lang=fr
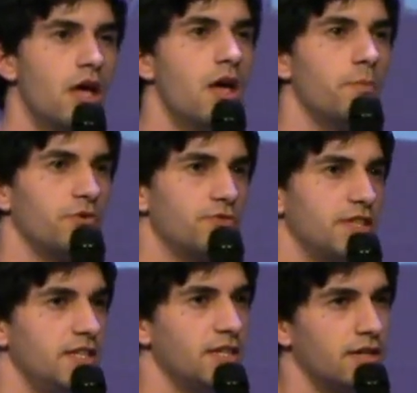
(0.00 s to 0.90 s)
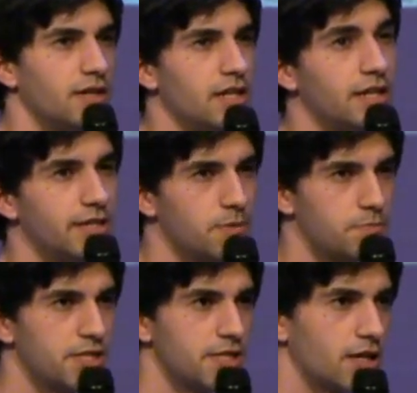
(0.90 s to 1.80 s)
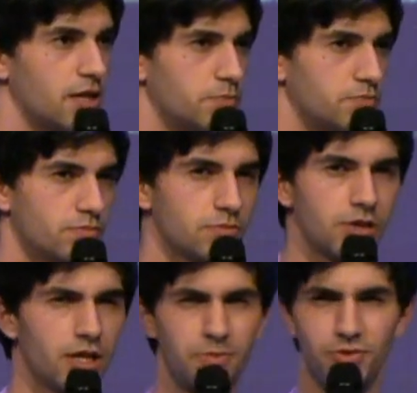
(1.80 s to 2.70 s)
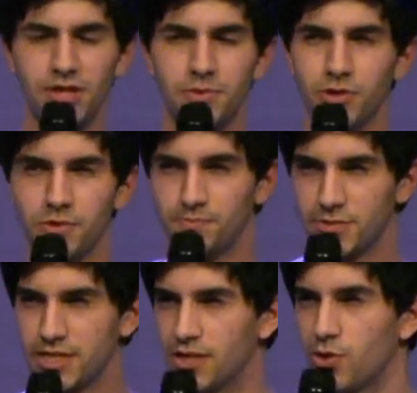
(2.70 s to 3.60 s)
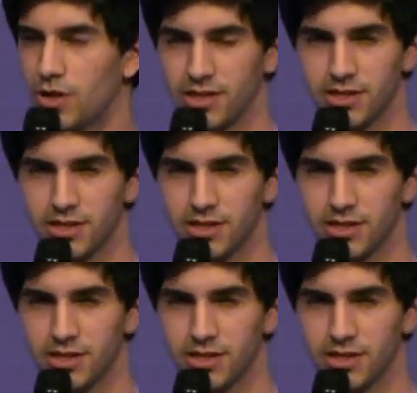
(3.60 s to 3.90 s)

peuvent aider l'équipe médicale Et puis d'abord, c'est quoi